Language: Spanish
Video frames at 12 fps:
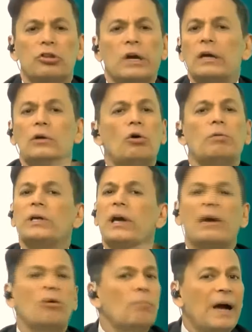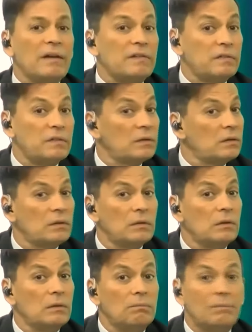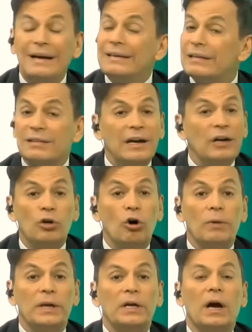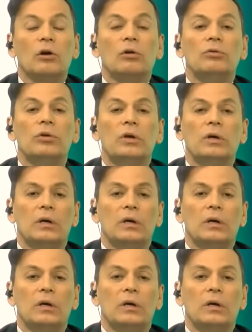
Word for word: tres, no brillaron más. Más de tres no brillaron